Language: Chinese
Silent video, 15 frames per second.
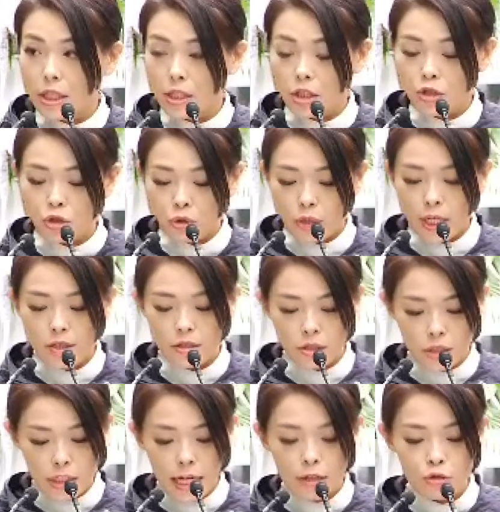以及受难
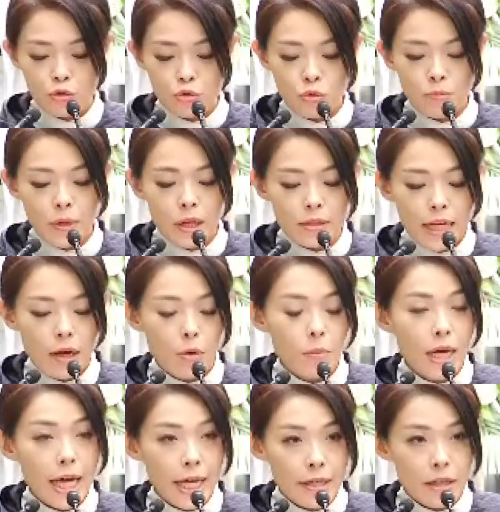者家属表达我
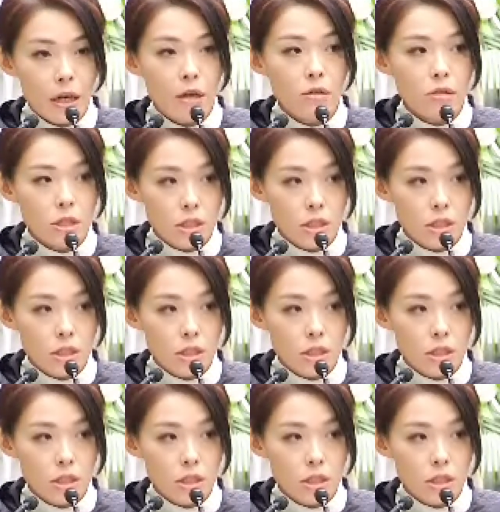们哀悼